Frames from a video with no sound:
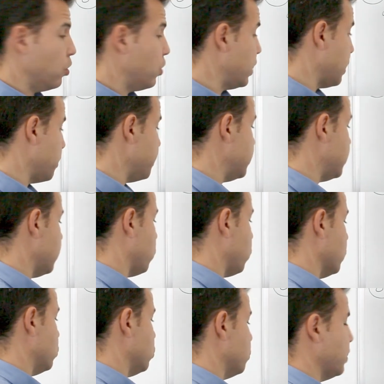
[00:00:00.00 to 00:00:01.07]
Lógicamente,
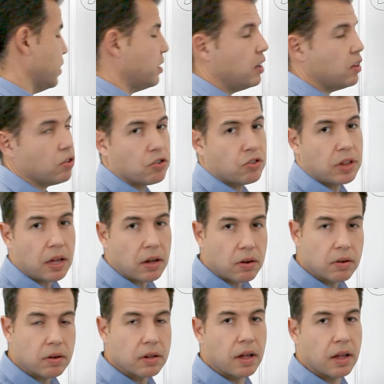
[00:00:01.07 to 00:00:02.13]
cuantos más litros
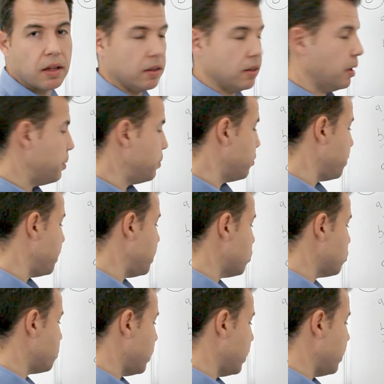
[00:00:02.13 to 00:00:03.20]
tengo, eh, ya vimos
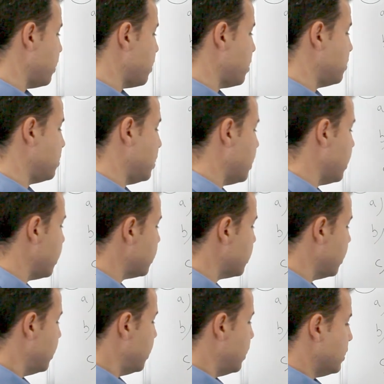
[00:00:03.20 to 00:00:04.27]
vídeos por ahí de
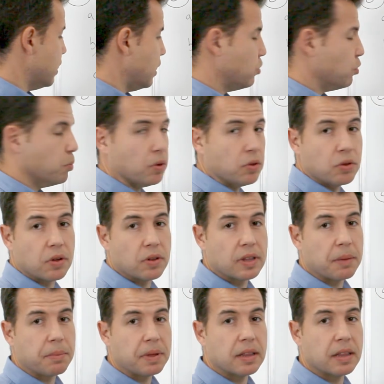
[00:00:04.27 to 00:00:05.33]
densidad, tenéis un montón
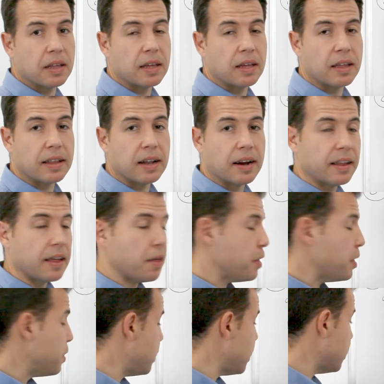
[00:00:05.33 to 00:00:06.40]
también en el área de
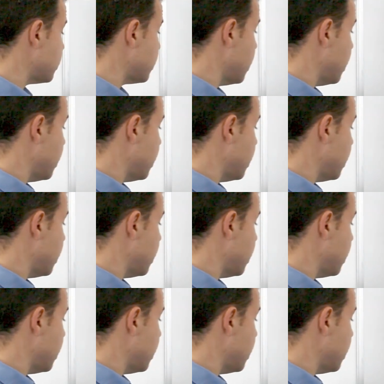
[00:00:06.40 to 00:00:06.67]
ciencias,